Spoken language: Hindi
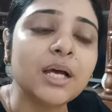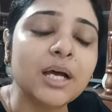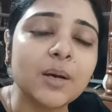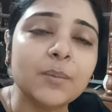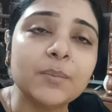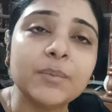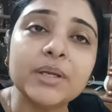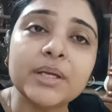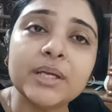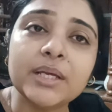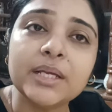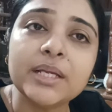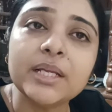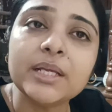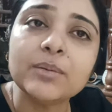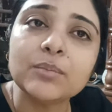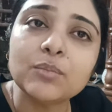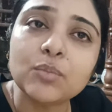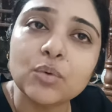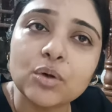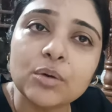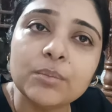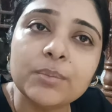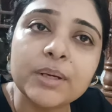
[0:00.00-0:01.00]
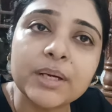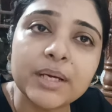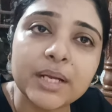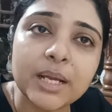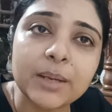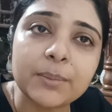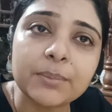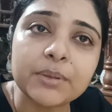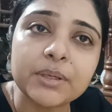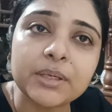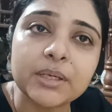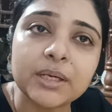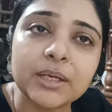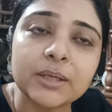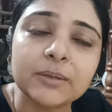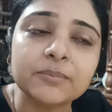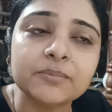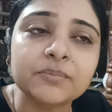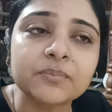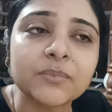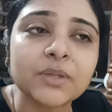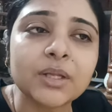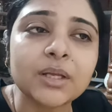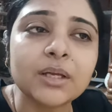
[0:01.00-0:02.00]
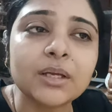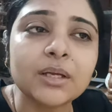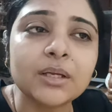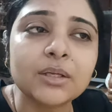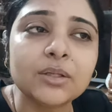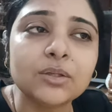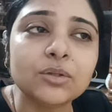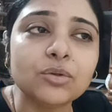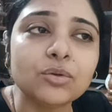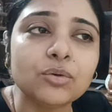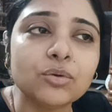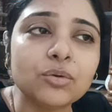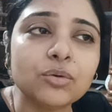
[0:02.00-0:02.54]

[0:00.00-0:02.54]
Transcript: हमने हीलिंग बोल पे ग्रैप की है तो